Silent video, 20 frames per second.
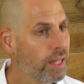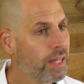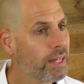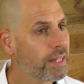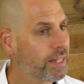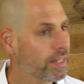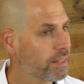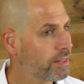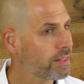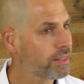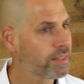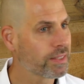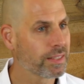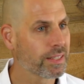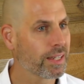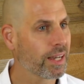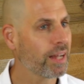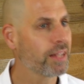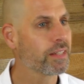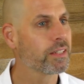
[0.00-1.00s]
Das ist
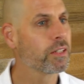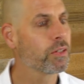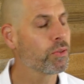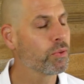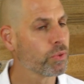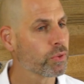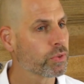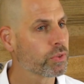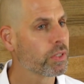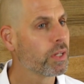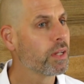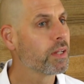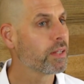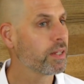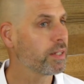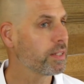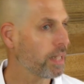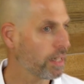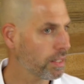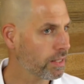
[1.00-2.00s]
grandios. Ne?
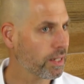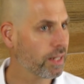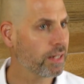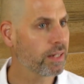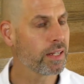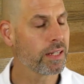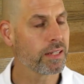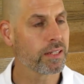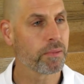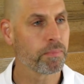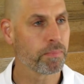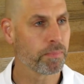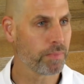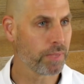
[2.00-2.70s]
Denkt dran, in, einem,